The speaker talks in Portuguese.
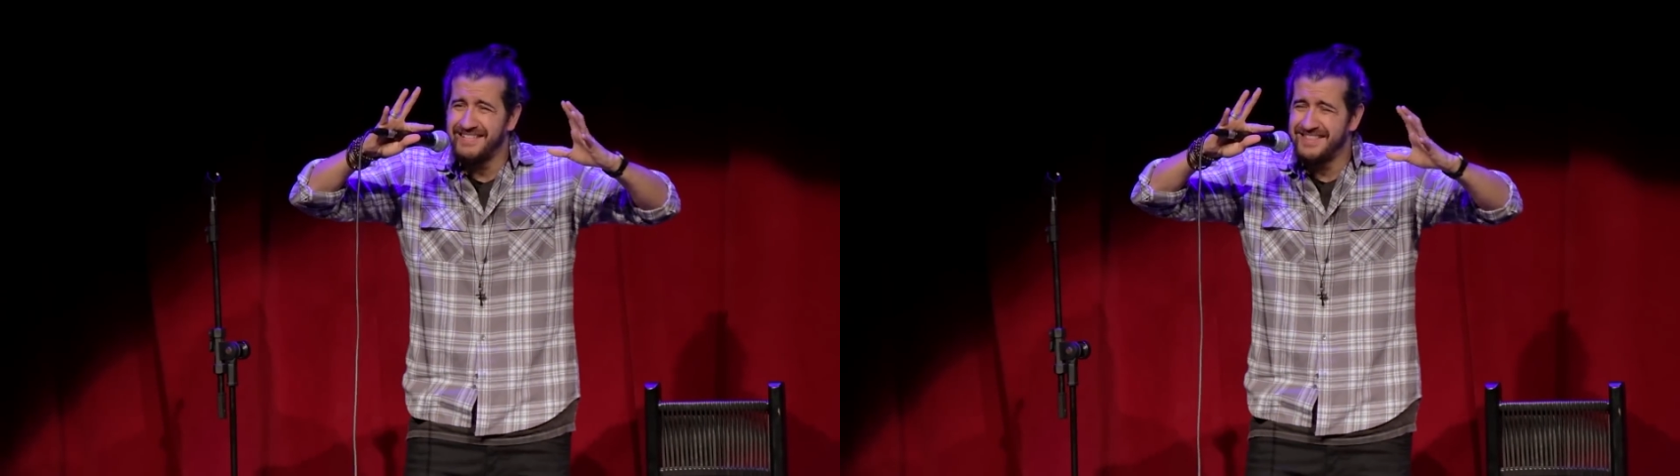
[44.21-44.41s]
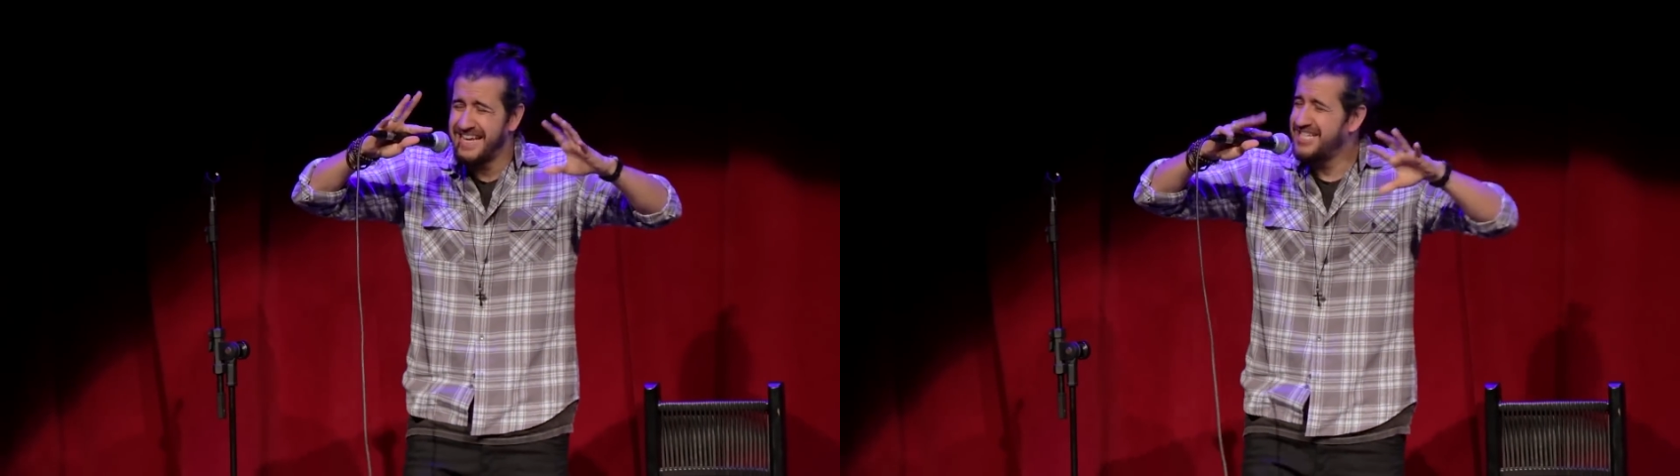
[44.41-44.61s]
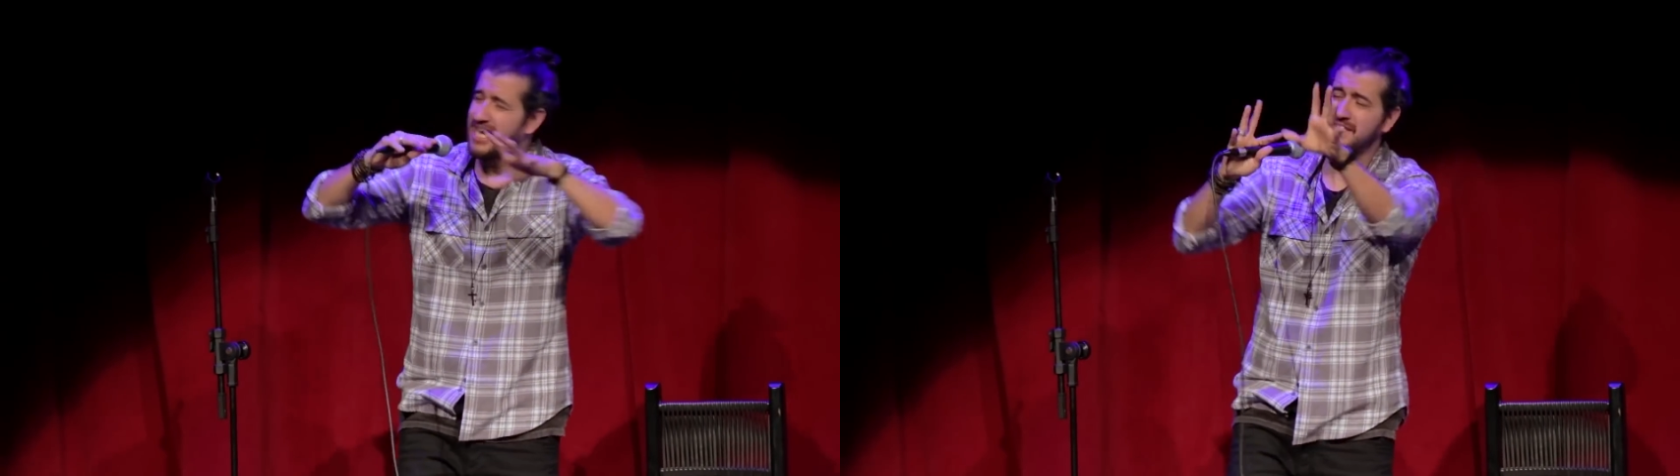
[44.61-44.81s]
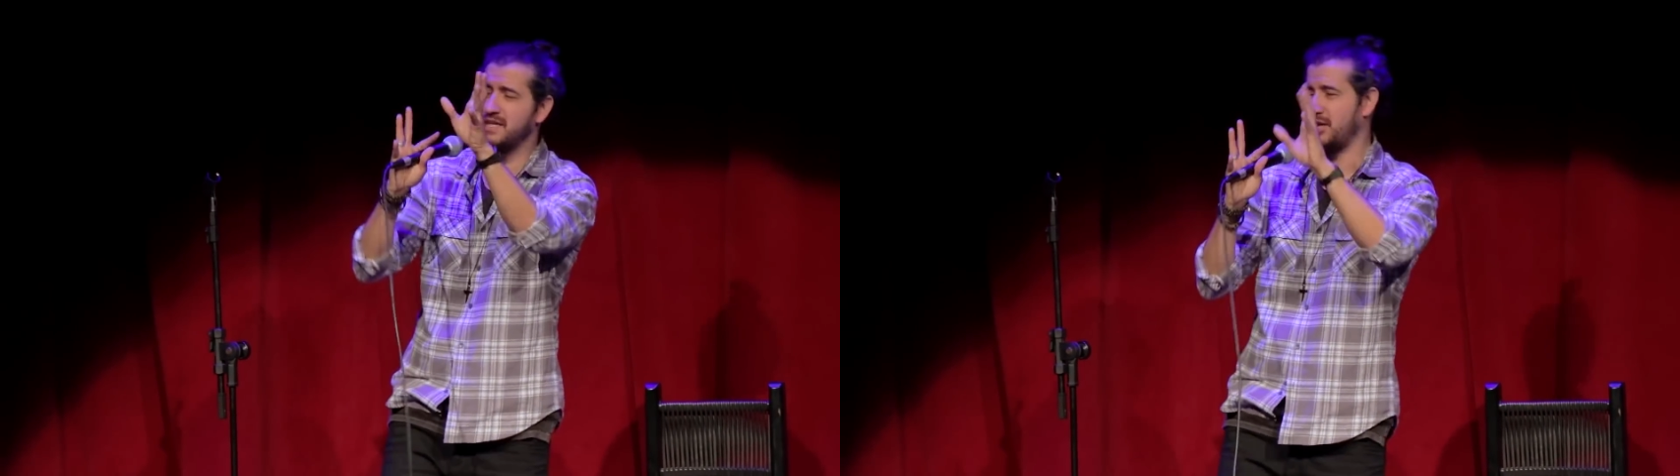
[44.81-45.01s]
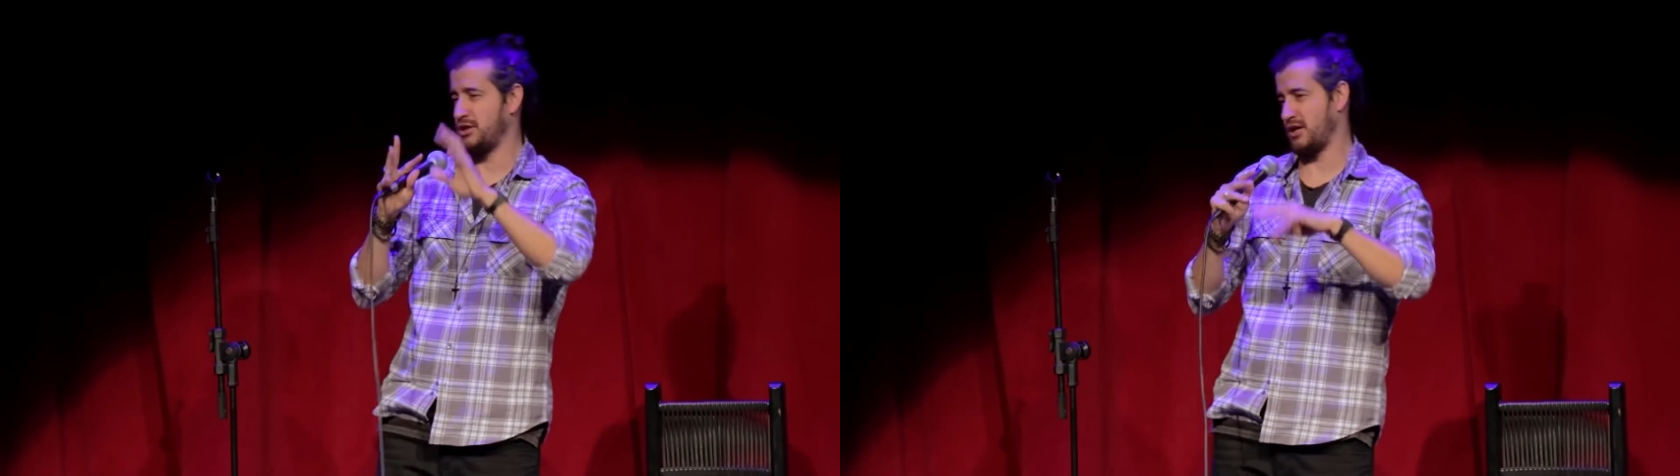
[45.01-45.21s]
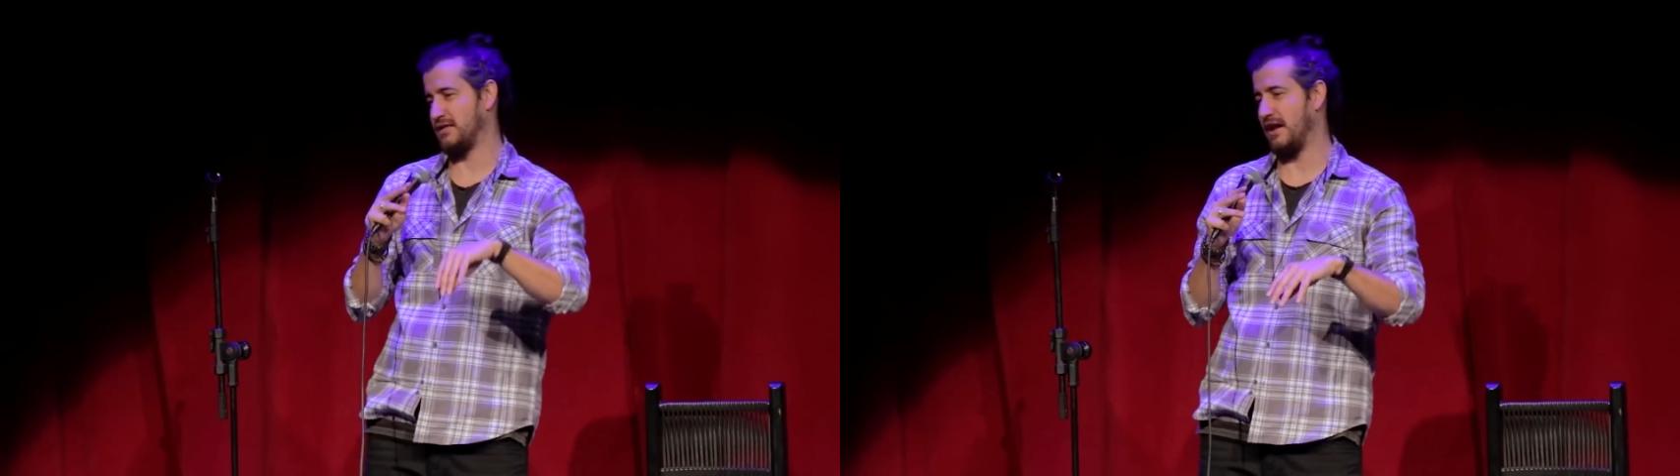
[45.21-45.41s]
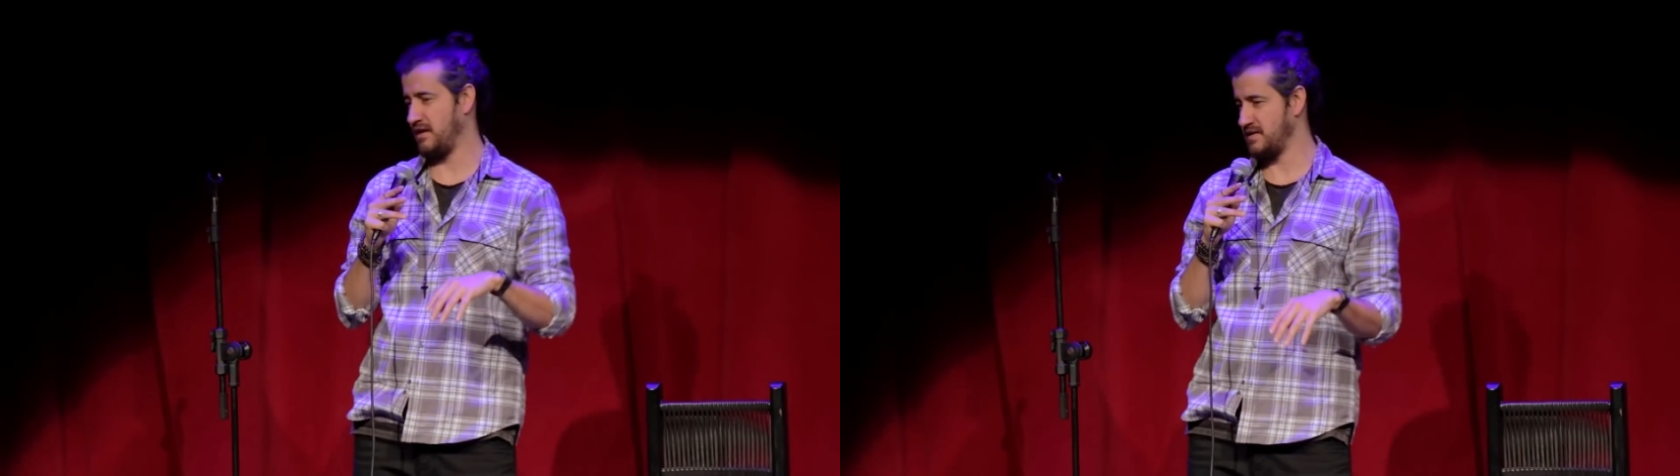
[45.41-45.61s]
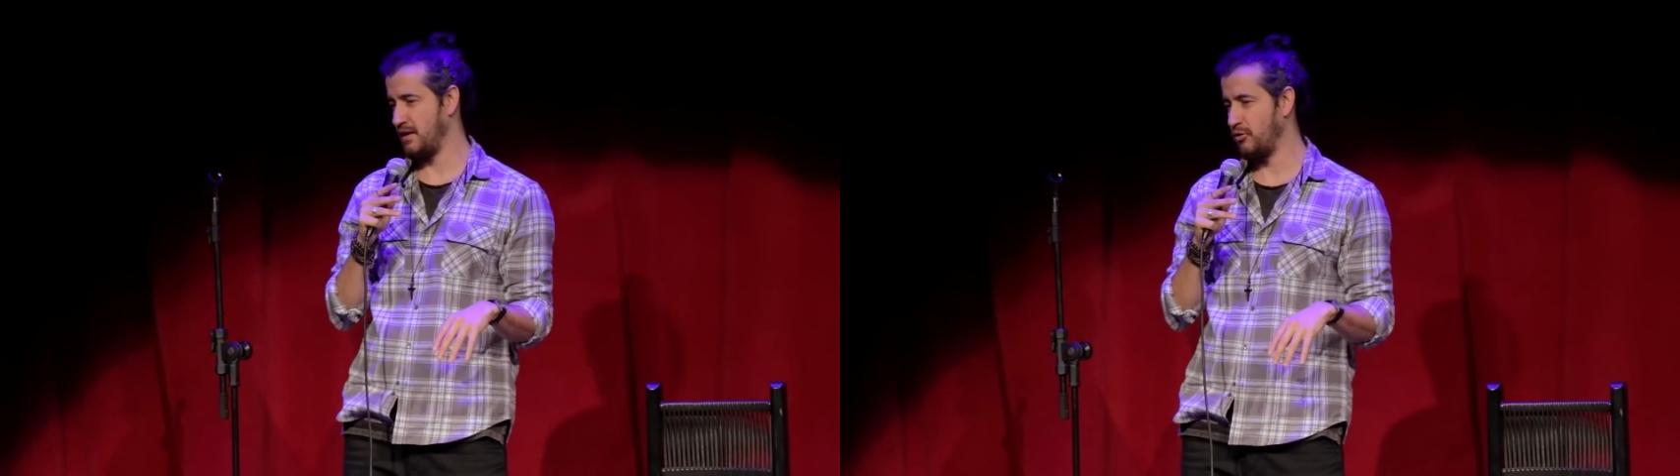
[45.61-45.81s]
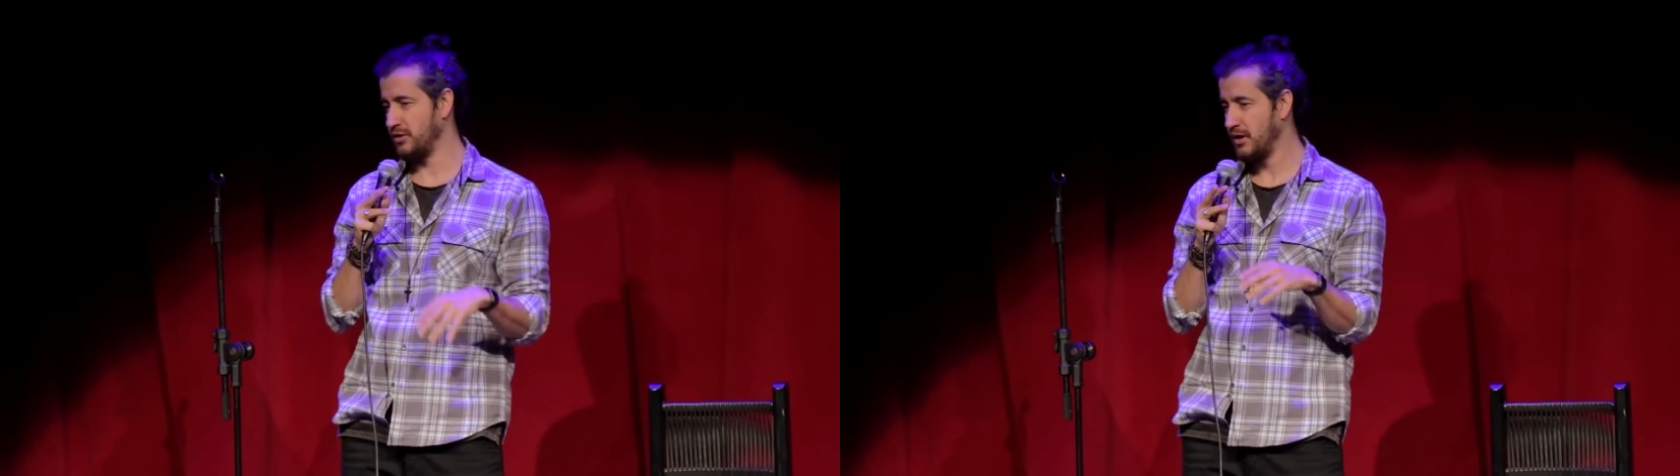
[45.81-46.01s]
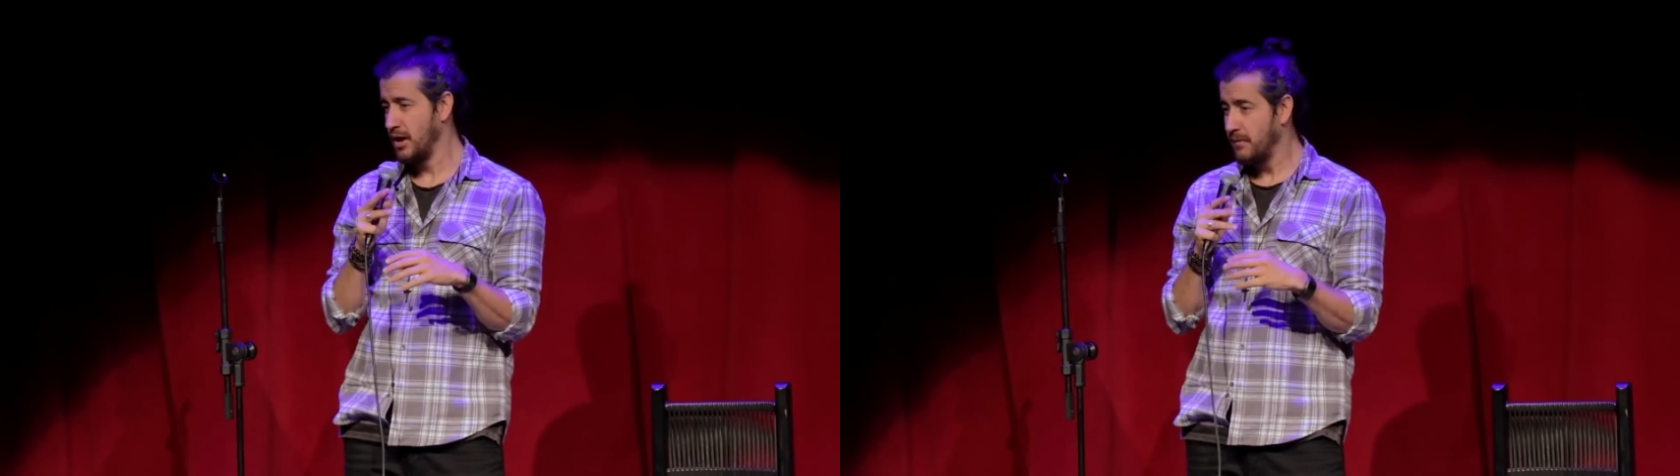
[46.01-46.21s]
deixasse a gente entrar nessa onda.